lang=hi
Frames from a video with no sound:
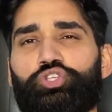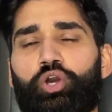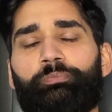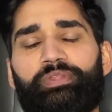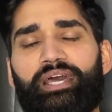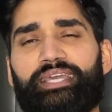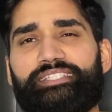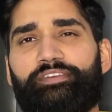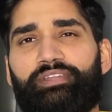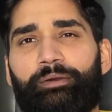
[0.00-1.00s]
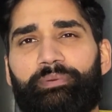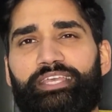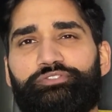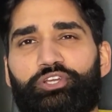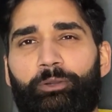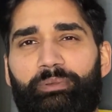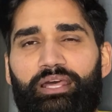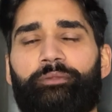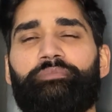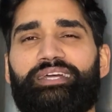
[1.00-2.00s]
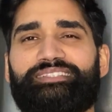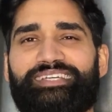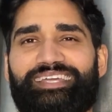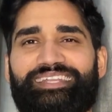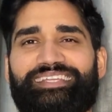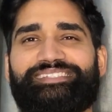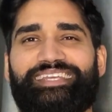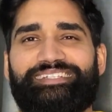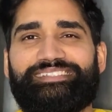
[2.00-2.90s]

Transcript: चलो बिना किसी विलंब के इस वीडियो को प्रारंभ करते हैं लेट्स गेट